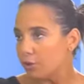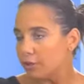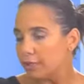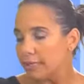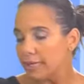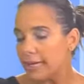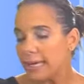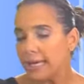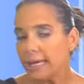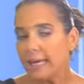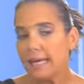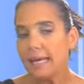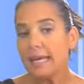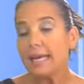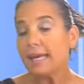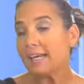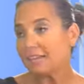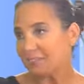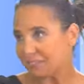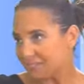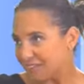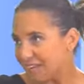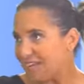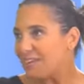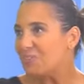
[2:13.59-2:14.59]
connaît
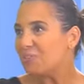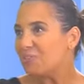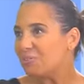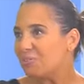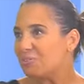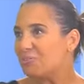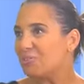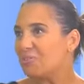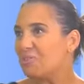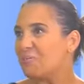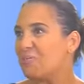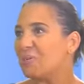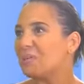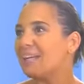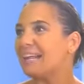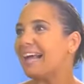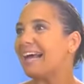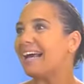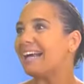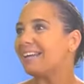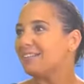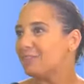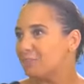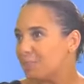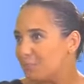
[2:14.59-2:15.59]
est celle justement de
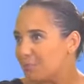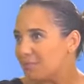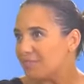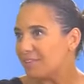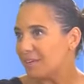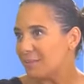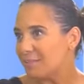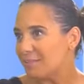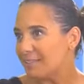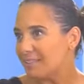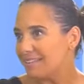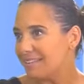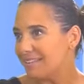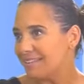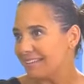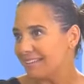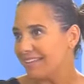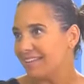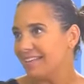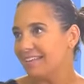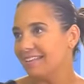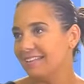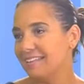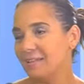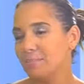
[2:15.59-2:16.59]
la
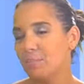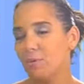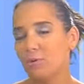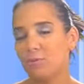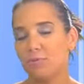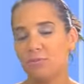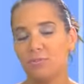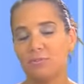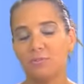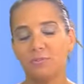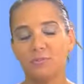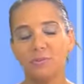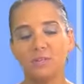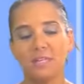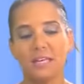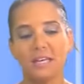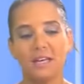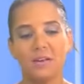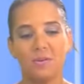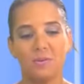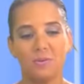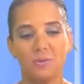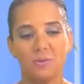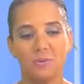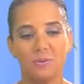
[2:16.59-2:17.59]
responsabilité des
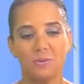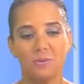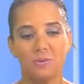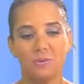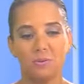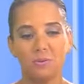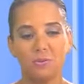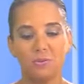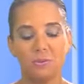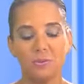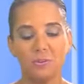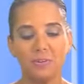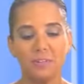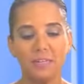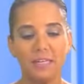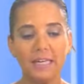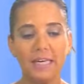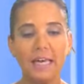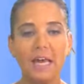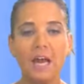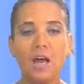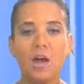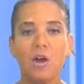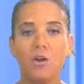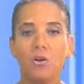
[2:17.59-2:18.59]
professionnels euh, de
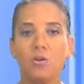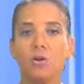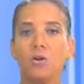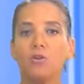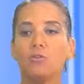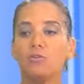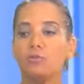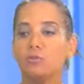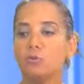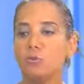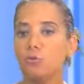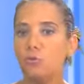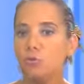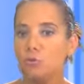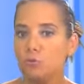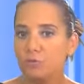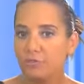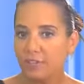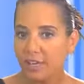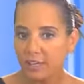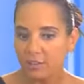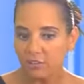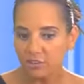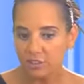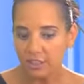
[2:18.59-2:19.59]
santé lorsque
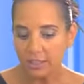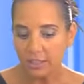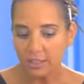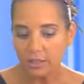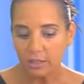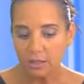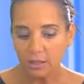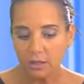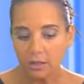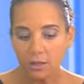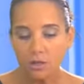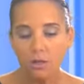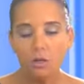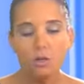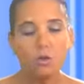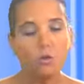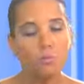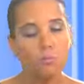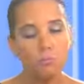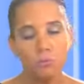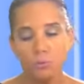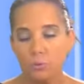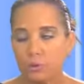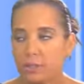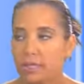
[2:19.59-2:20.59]
l'usager,
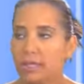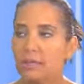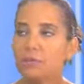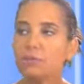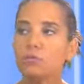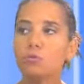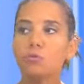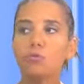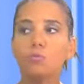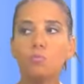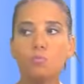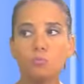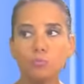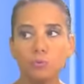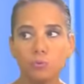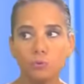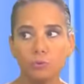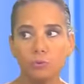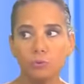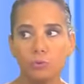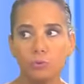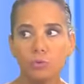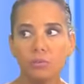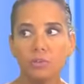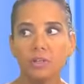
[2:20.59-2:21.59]
pour une raison ou pour
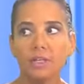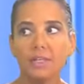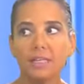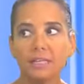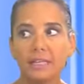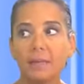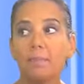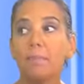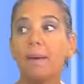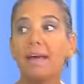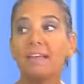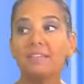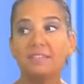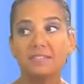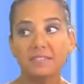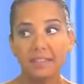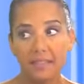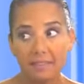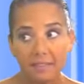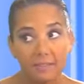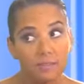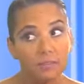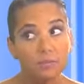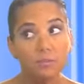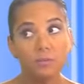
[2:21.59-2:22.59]
une autre, n'est pas
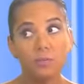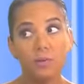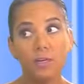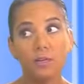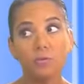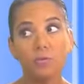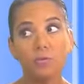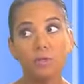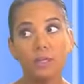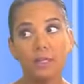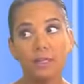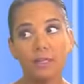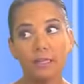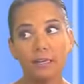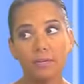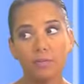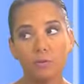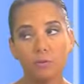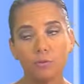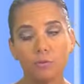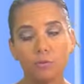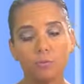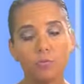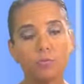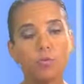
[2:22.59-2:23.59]
satisfait d'une
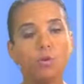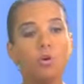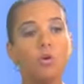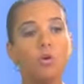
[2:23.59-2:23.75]
intervention